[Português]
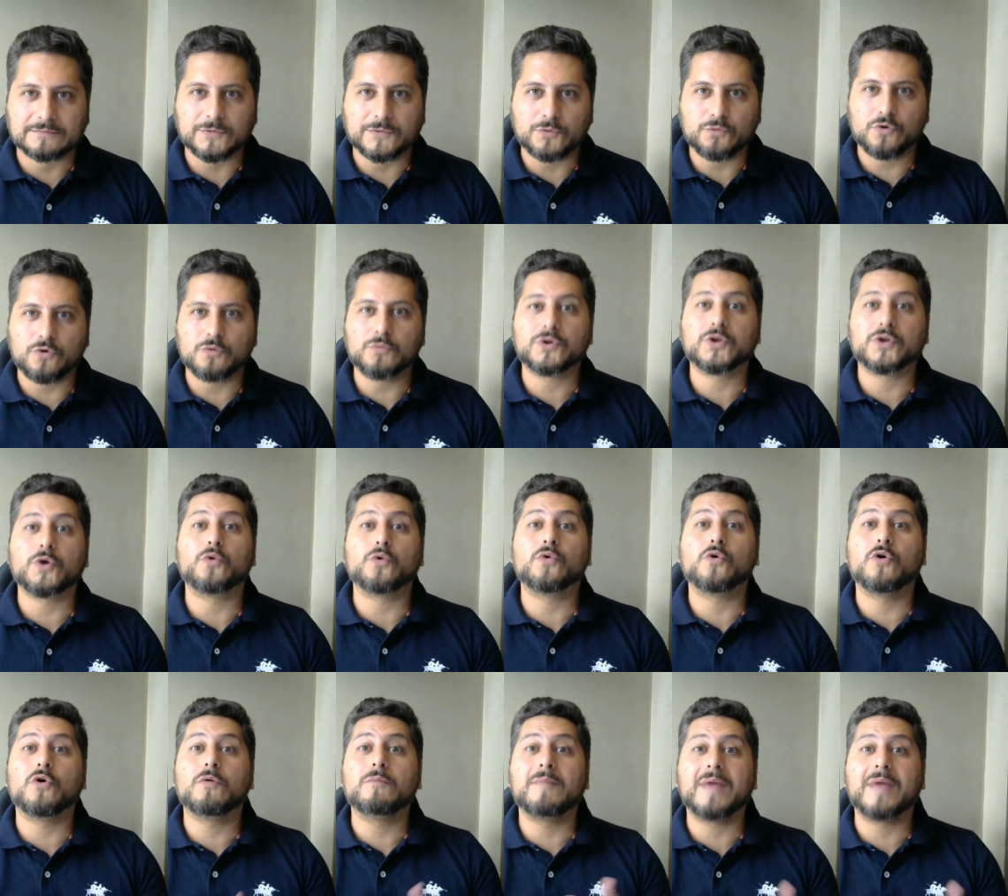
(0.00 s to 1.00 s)
Então, como que eu
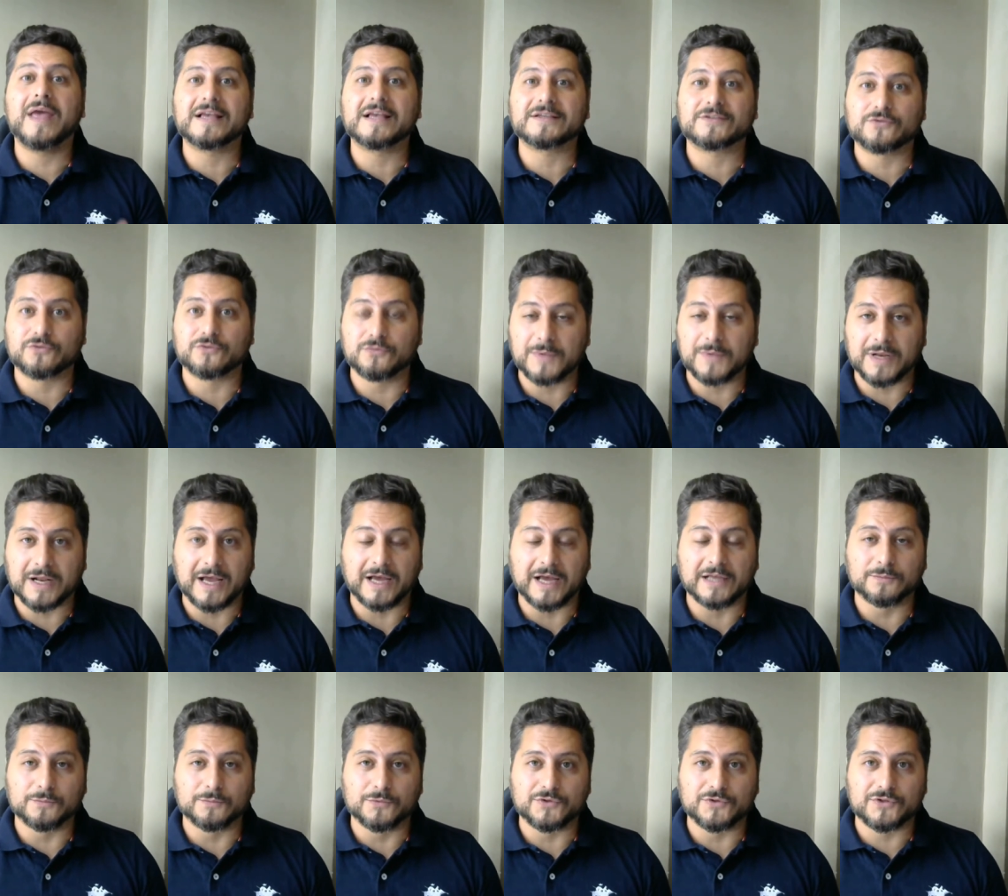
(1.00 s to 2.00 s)
começo no
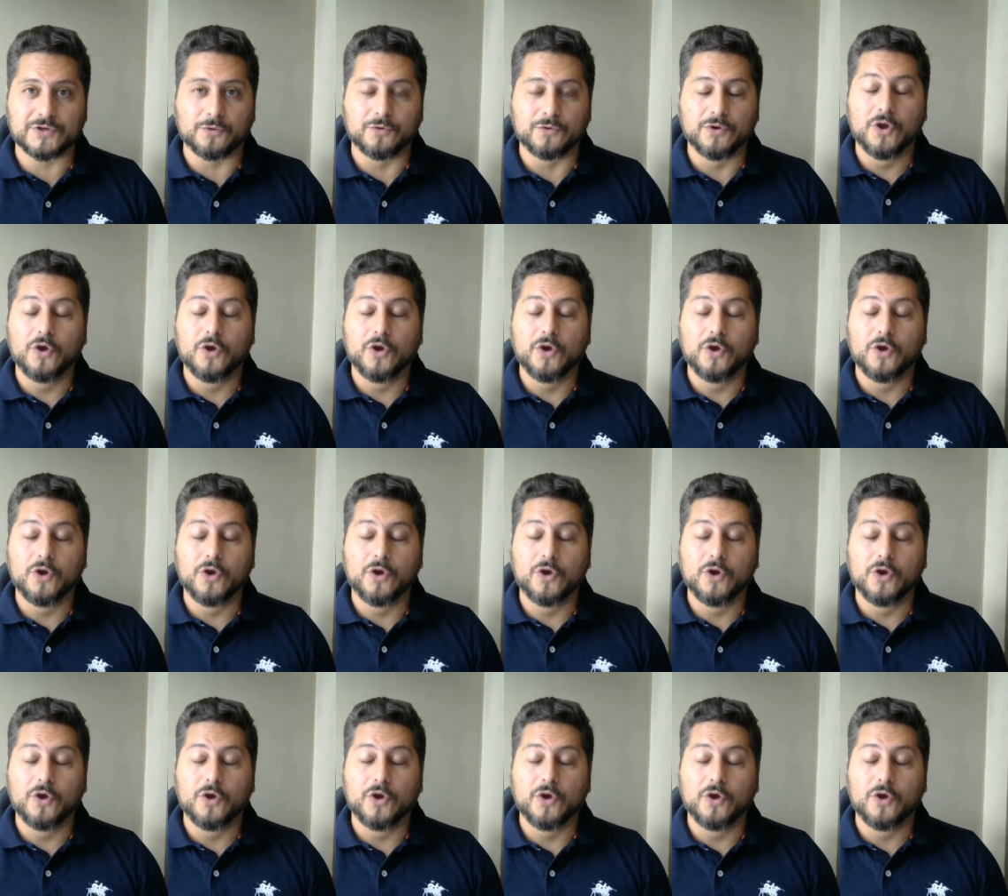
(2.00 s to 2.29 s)
mercado, Montiel?